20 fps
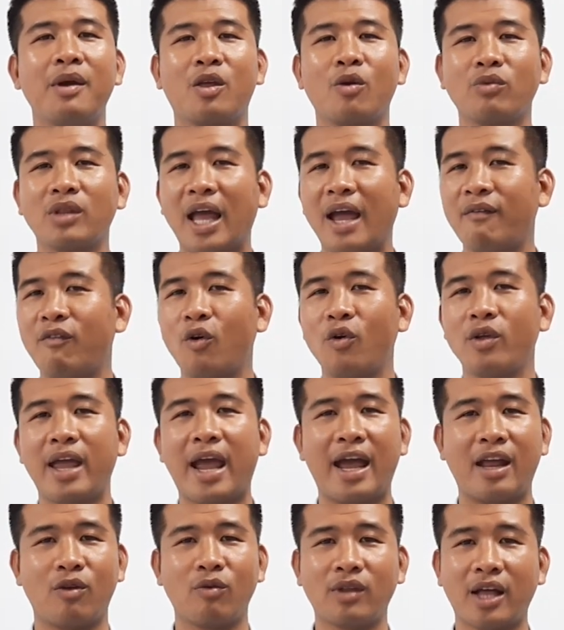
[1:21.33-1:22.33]
chúng ta vô
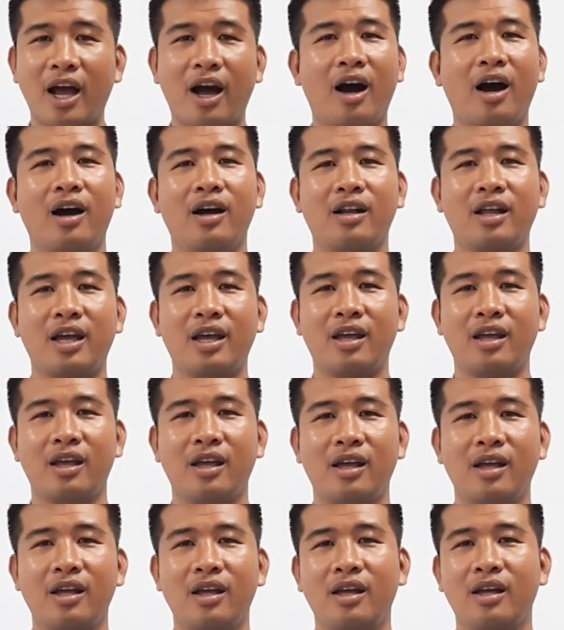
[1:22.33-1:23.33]
nhà chúng ta ở thì
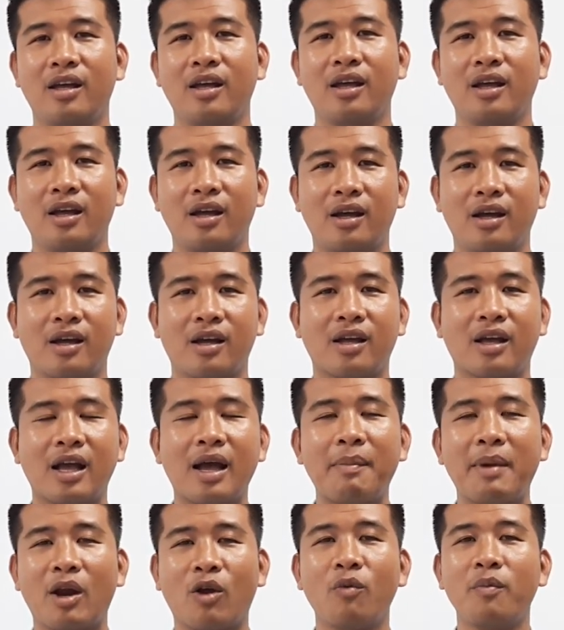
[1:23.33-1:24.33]
các
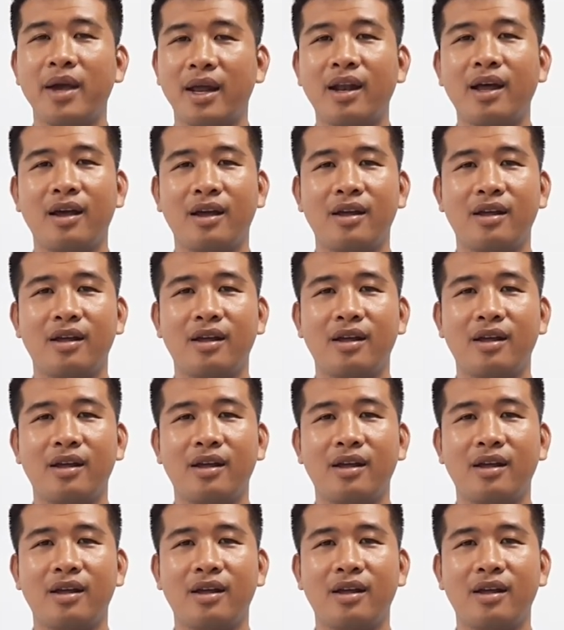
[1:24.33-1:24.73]
bạn cũng biết đó